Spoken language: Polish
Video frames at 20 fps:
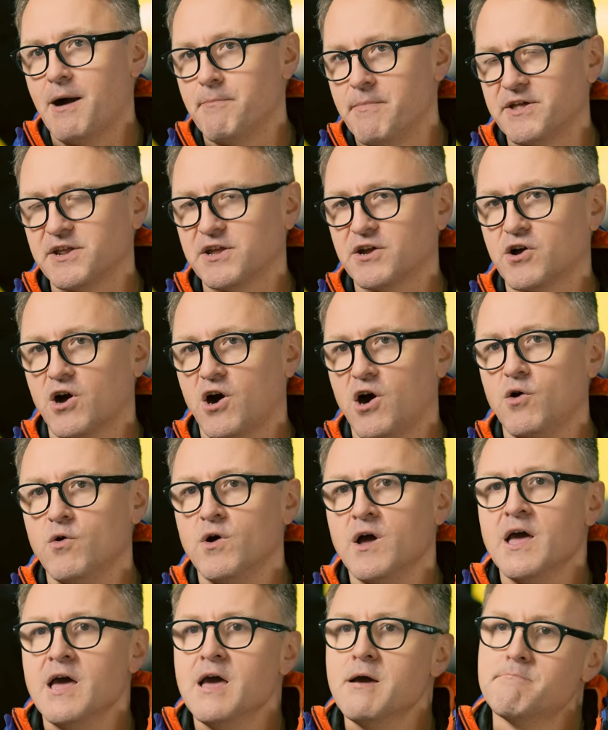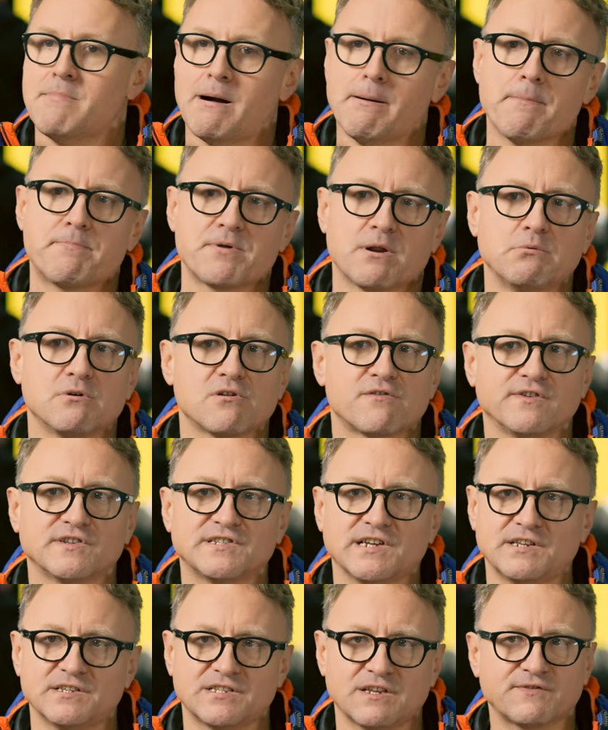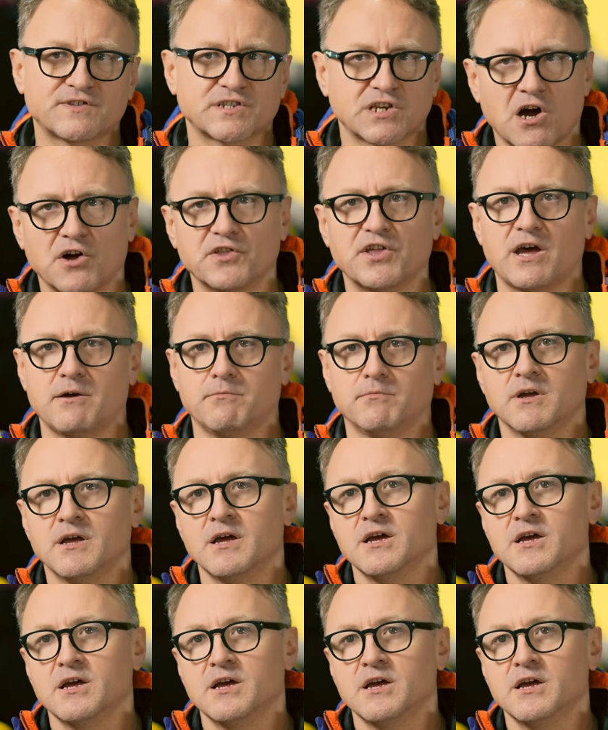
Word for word: Ameryką. Mamy problem związany ze wschodem,